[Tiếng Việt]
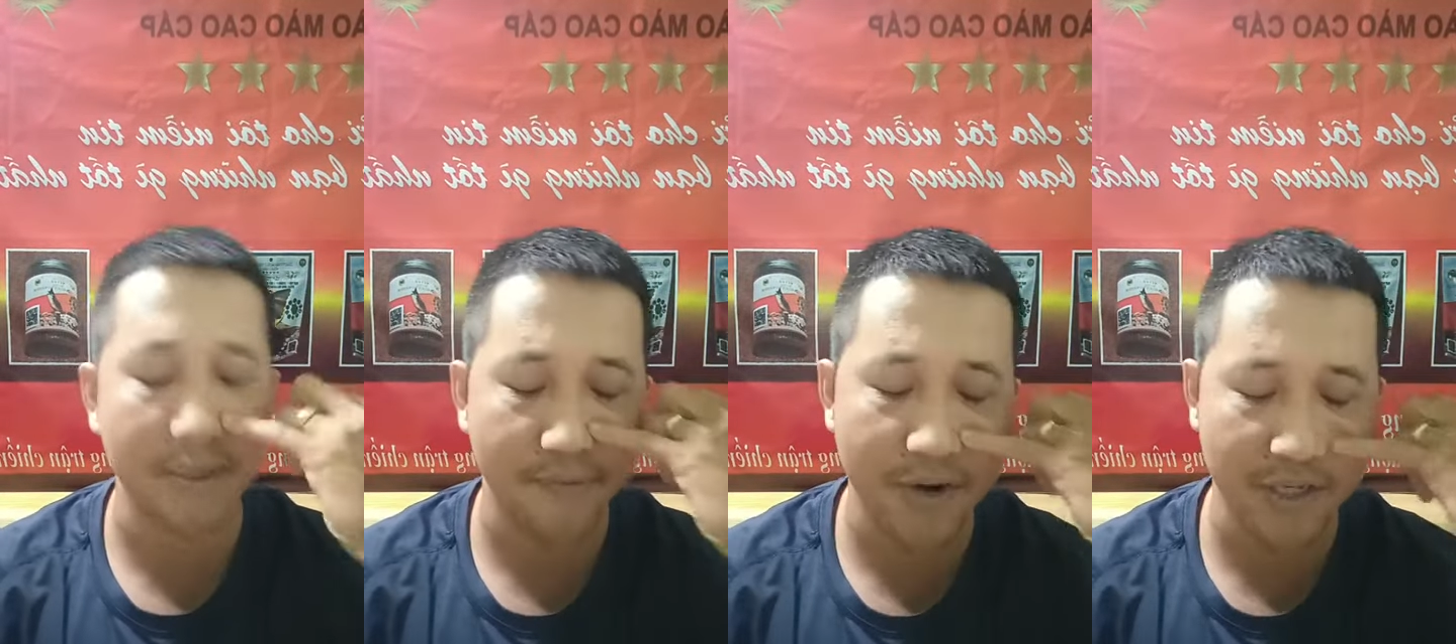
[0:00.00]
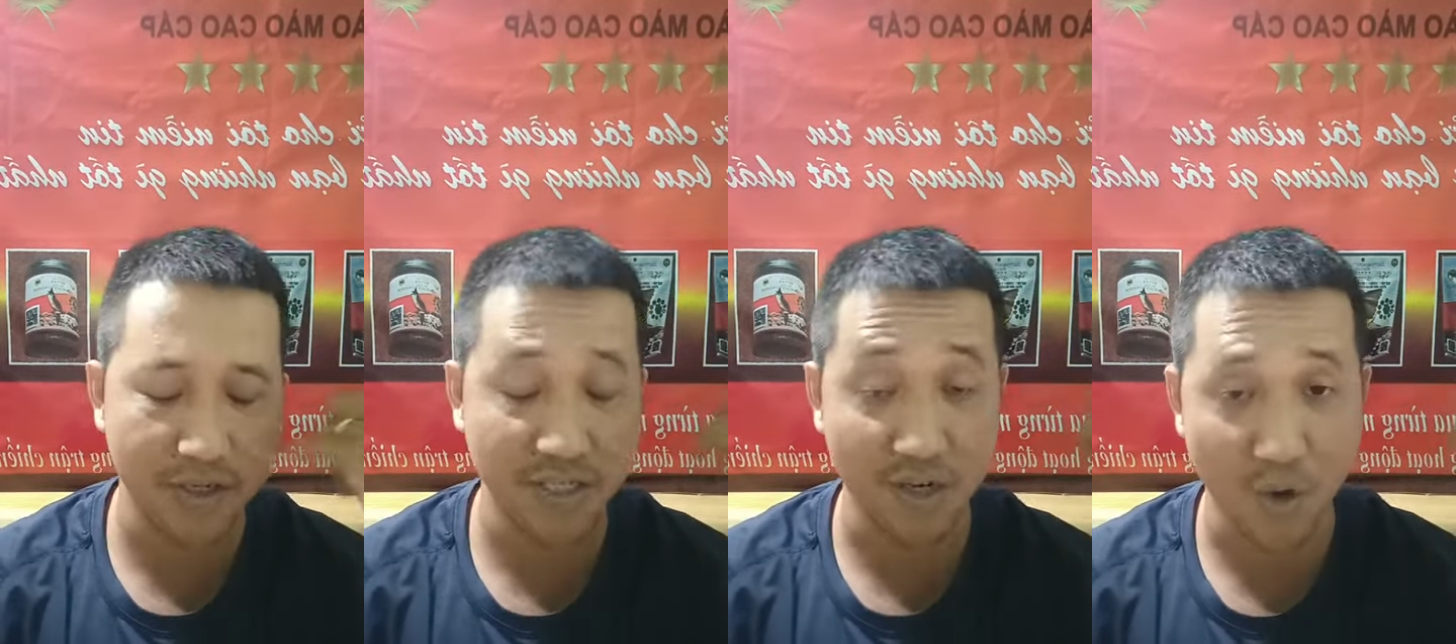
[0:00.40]
phân
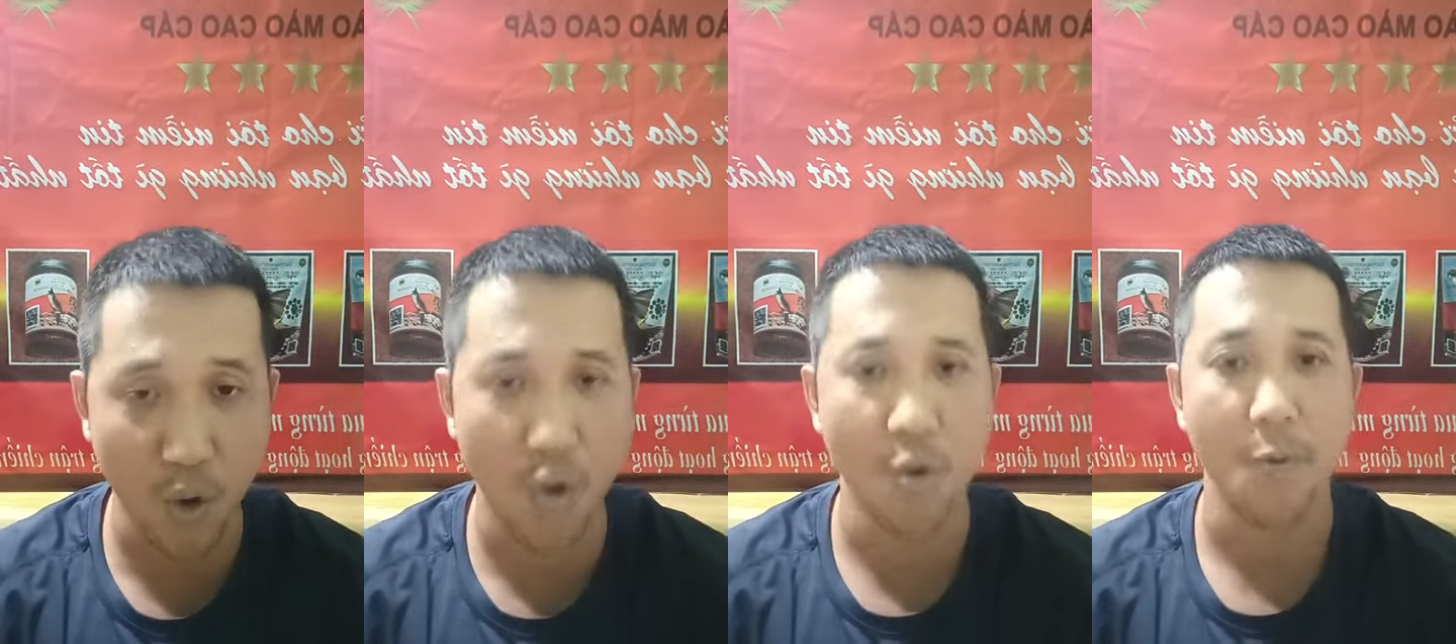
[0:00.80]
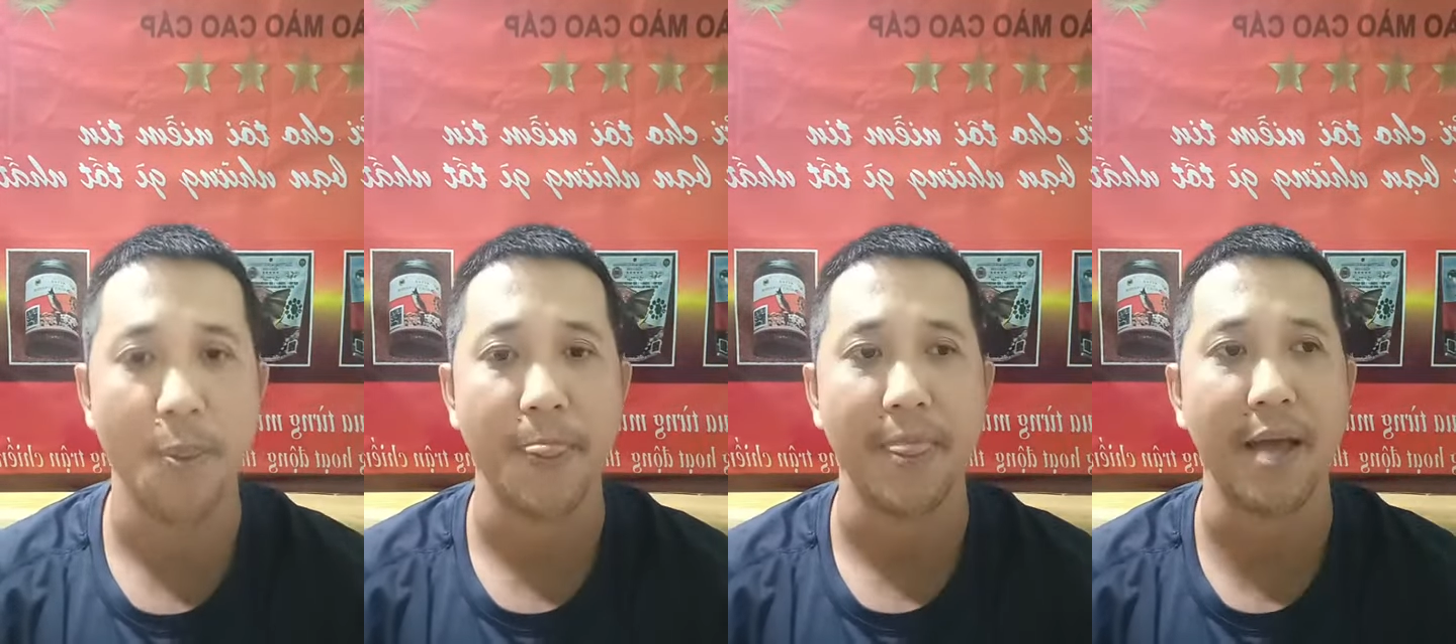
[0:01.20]
nó sẽ khô,
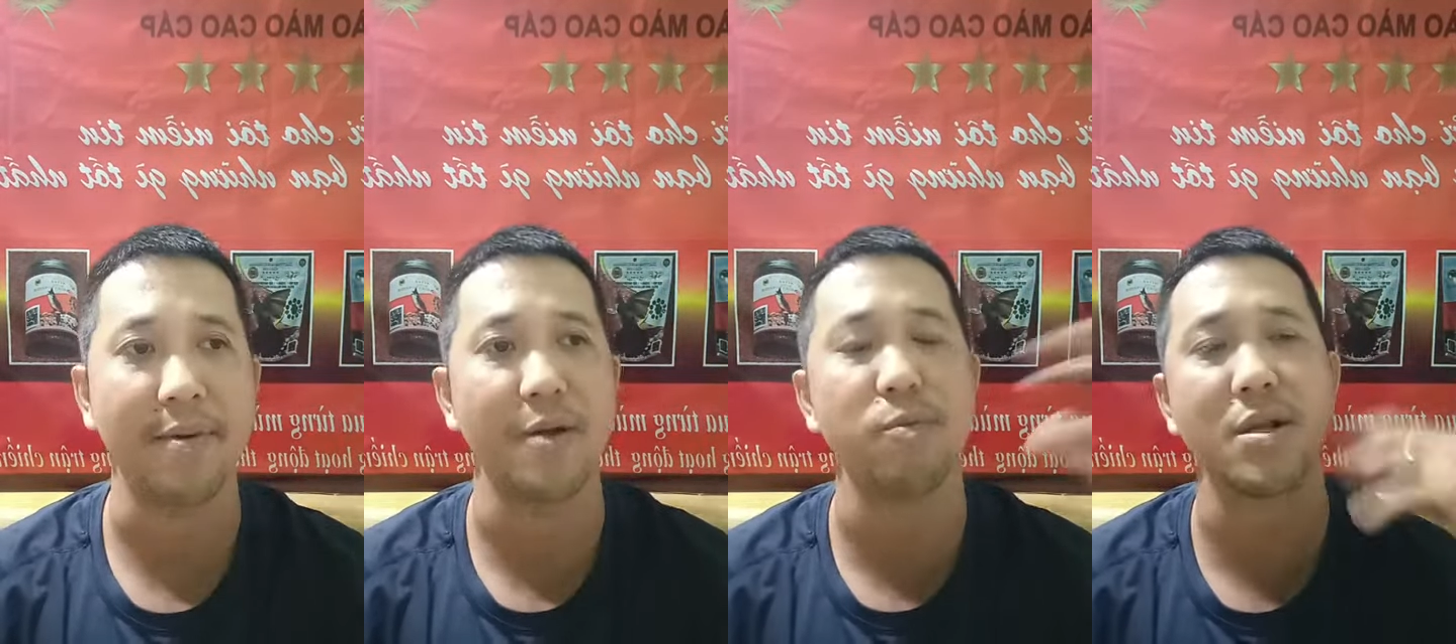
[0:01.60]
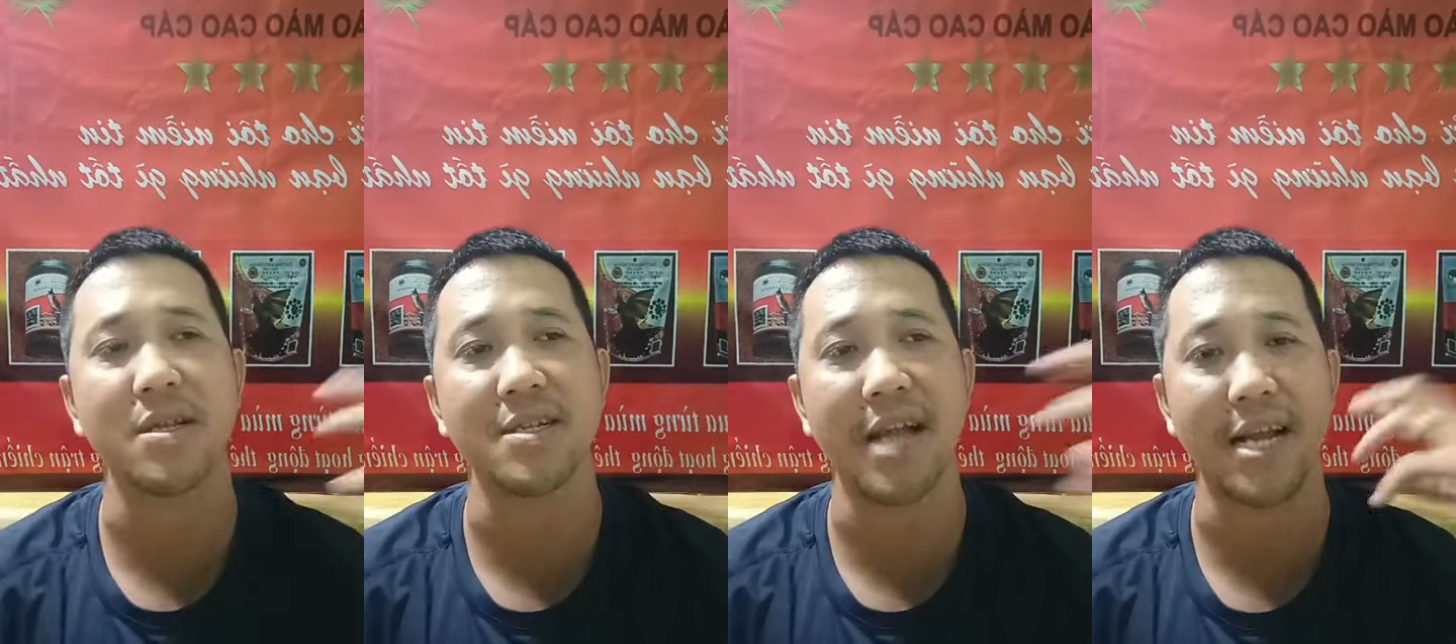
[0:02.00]
tại vì lúc đó
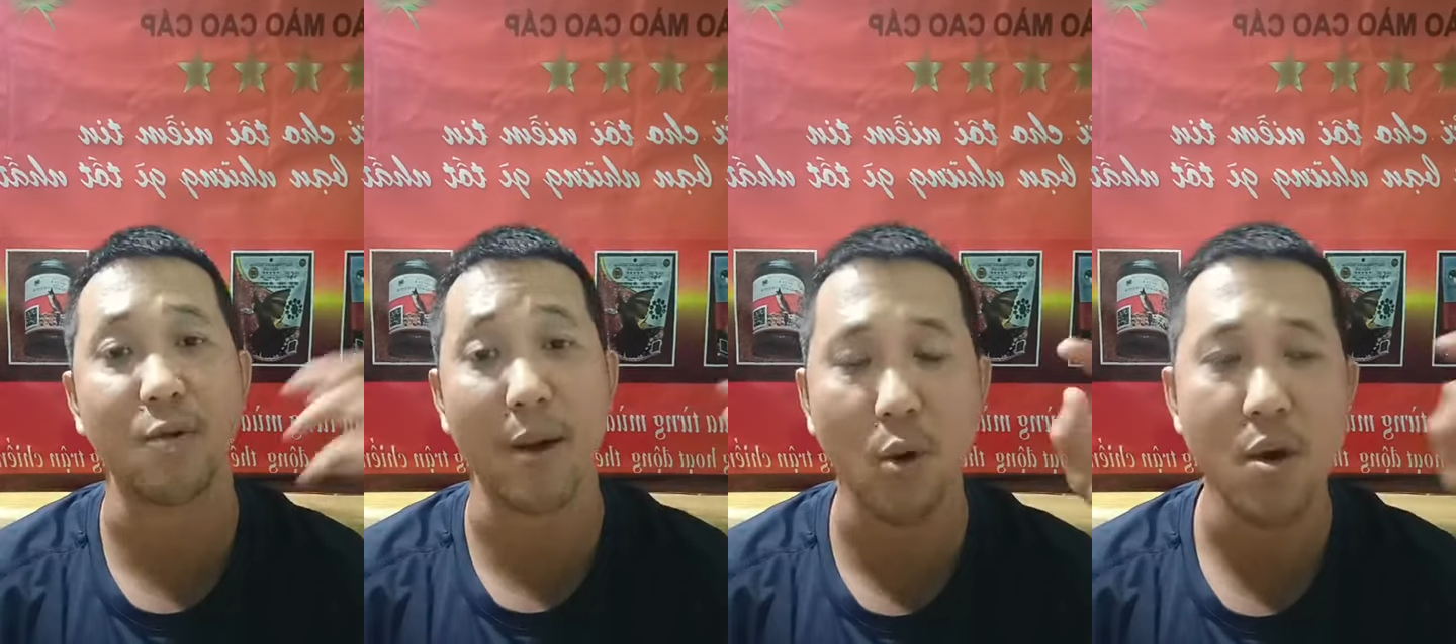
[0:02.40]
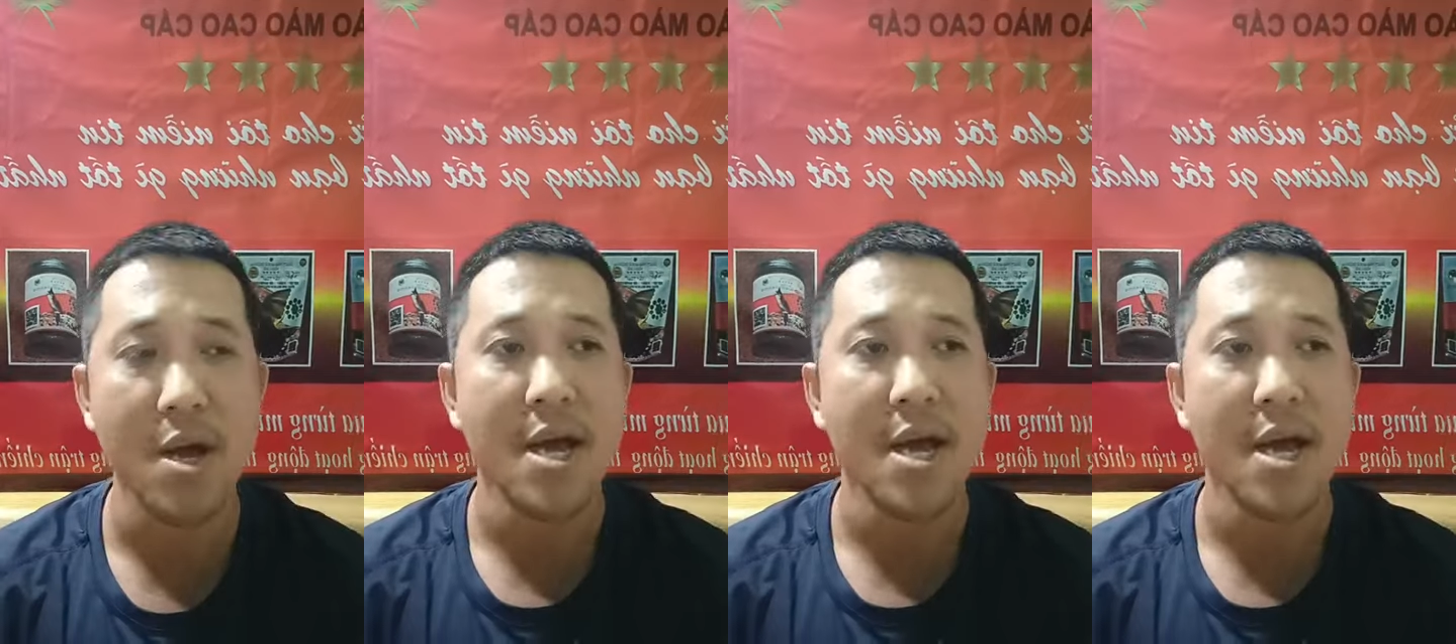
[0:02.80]
tình trạng sức khỏe tốt.